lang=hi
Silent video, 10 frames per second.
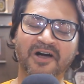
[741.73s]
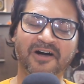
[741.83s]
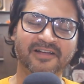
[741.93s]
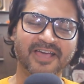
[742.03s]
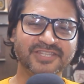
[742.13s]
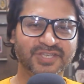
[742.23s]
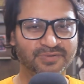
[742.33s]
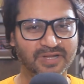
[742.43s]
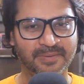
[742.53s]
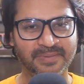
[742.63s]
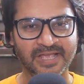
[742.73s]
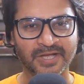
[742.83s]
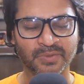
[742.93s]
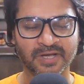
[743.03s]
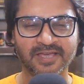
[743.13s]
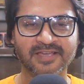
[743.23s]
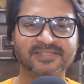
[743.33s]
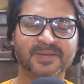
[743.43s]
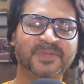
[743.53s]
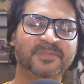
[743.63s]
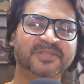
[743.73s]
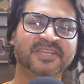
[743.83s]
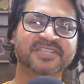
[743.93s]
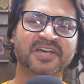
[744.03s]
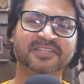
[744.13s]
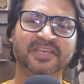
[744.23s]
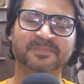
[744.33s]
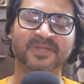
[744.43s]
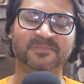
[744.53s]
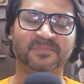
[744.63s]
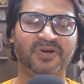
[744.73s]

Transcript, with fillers: और एज यूजल मैं ये कहूँगा कि इस अपने पन के साथ कि अपना